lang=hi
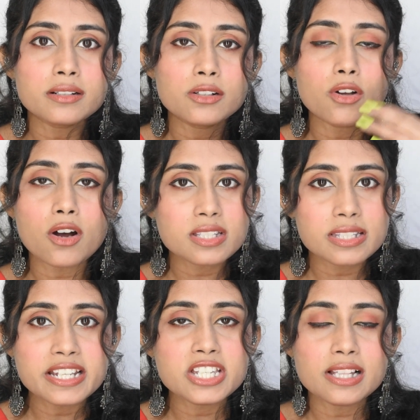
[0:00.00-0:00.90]
ग्लॉस
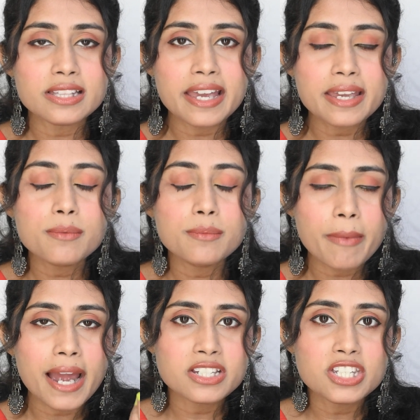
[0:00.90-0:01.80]
नहीं चलता है
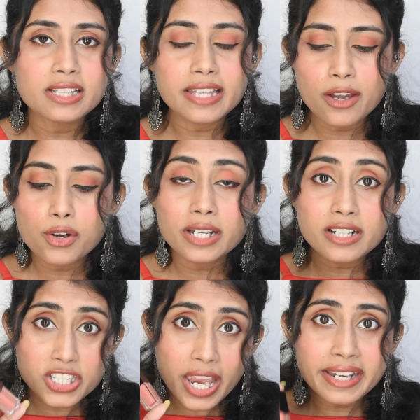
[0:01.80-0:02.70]
मैट चलता है और अगर
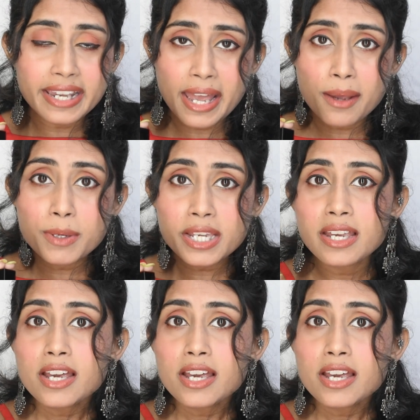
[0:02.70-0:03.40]
शाइन है भी